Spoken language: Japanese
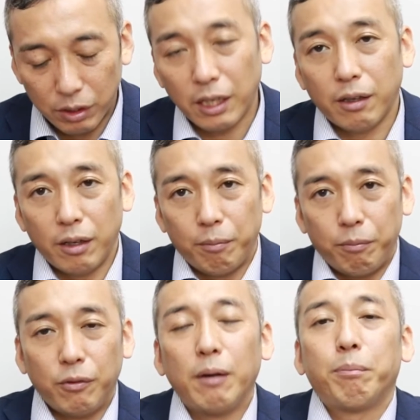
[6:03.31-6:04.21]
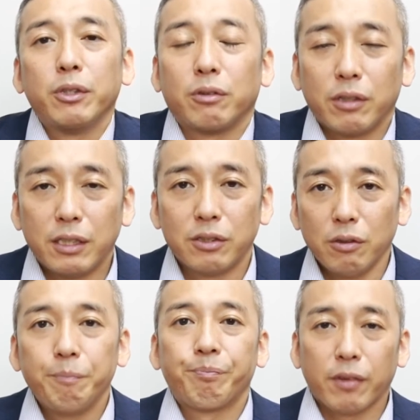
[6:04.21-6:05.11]
でワンポイントでいいんです
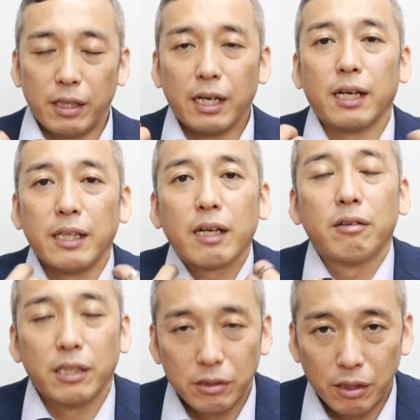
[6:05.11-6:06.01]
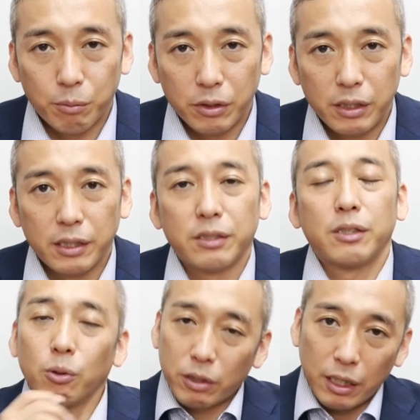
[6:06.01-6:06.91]
よなんかネックレスでもいいです
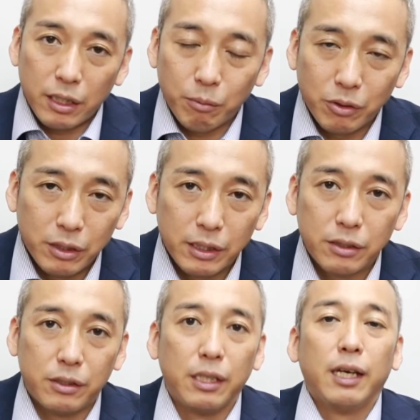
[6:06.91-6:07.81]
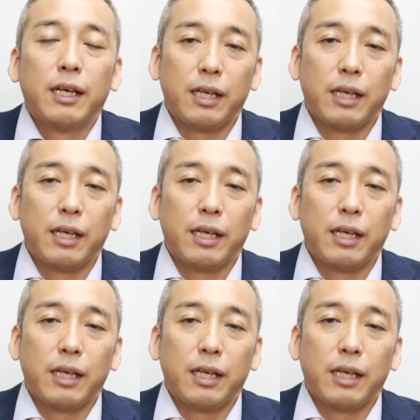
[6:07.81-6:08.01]
し時計でもいいですし、